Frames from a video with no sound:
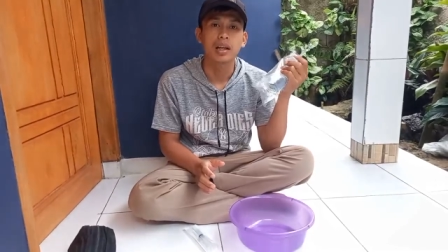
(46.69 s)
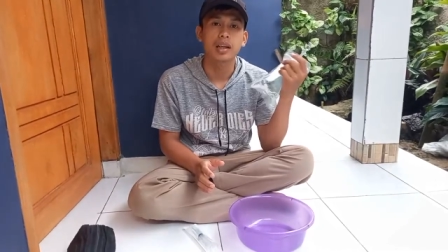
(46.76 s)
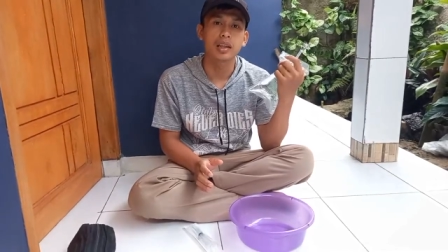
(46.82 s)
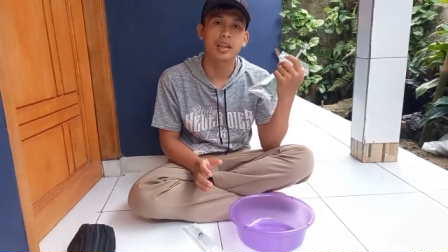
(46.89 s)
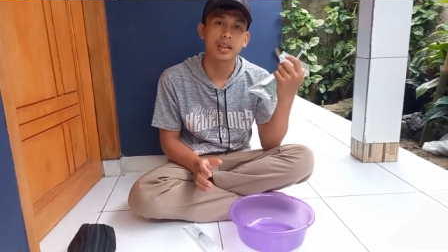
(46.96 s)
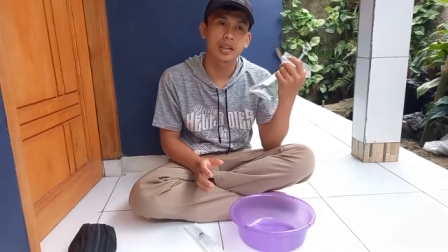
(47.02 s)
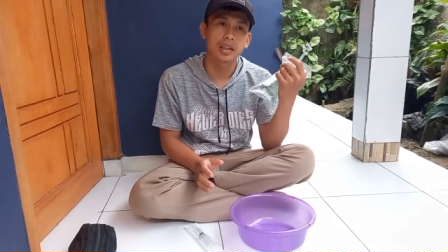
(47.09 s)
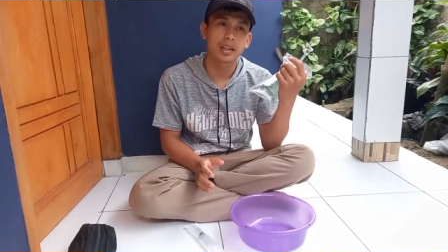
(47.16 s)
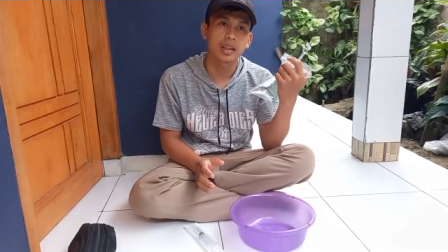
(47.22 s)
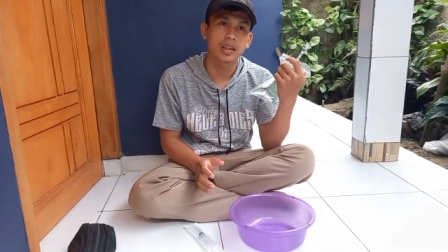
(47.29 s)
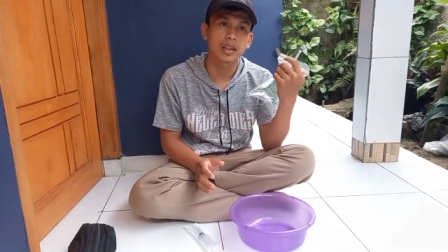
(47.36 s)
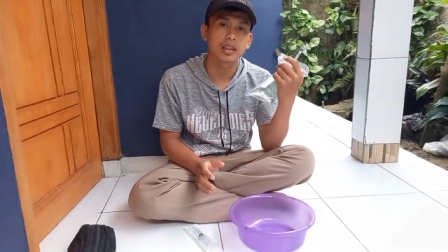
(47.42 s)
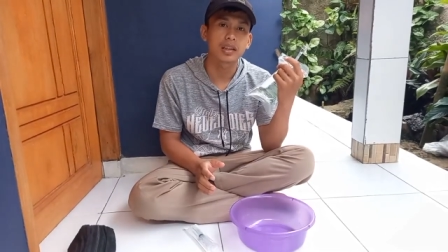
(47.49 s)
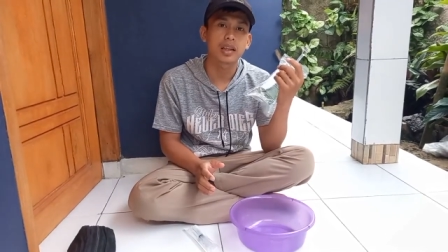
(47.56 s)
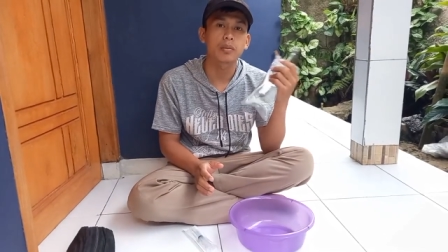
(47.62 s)
Ini
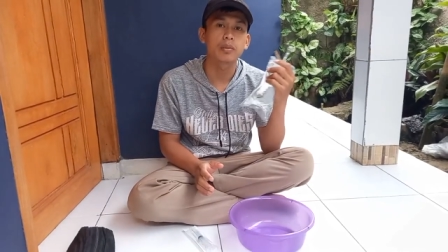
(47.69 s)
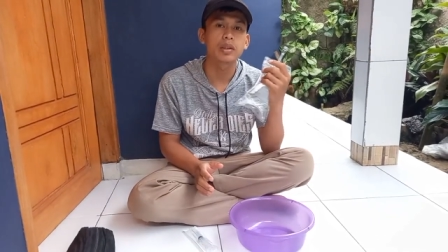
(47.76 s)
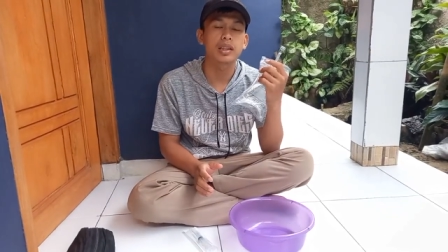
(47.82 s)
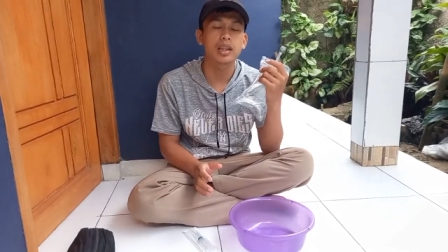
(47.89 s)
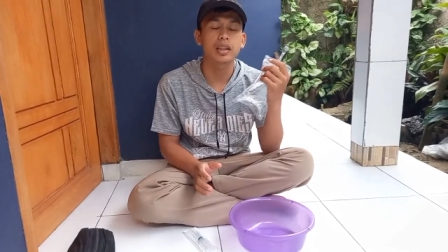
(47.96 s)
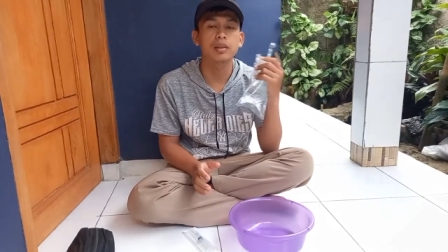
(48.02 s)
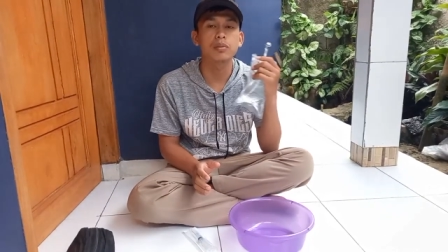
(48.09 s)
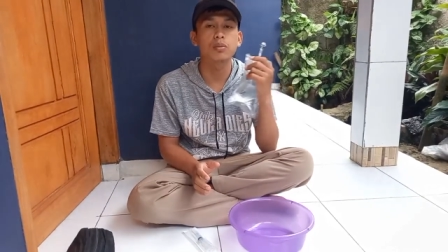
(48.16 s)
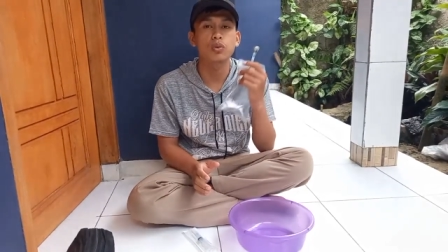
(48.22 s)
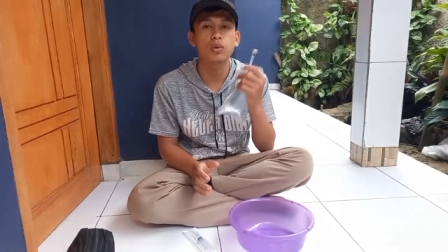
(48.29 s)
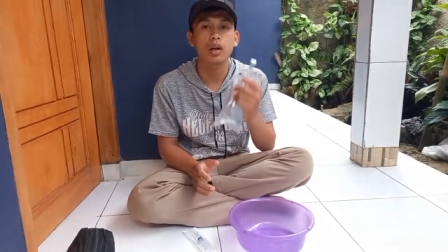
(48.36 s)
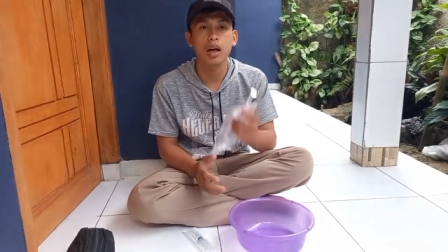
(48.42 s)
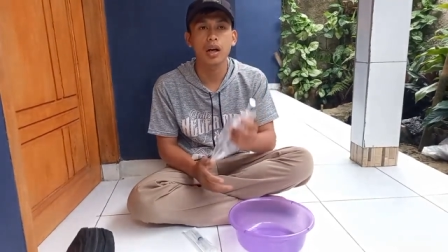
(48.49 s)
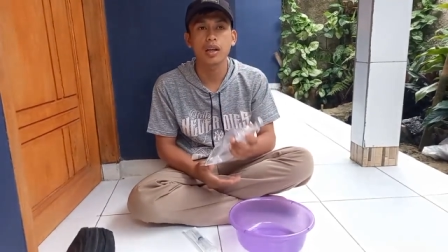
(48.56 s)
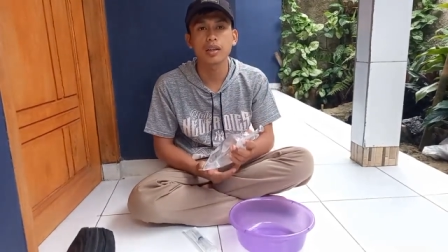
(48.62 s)
kita bisa
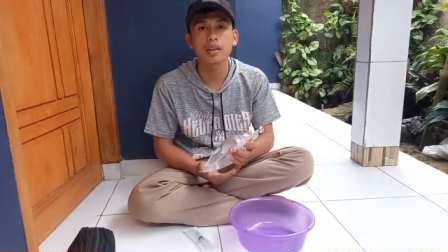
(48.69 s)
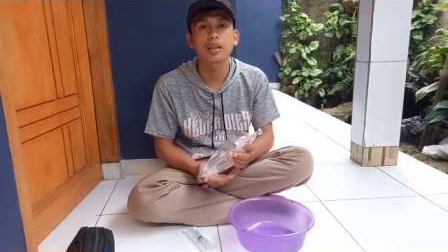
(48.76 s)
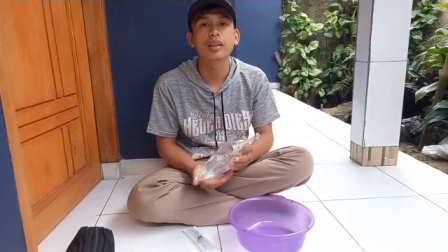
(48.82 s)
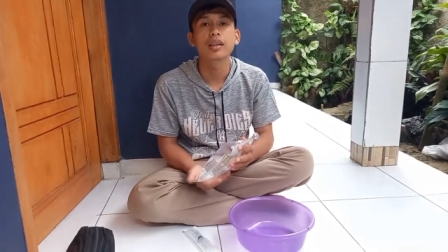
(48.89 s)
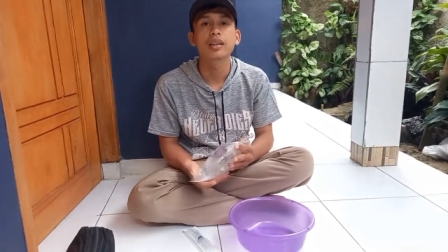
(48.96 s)
temukan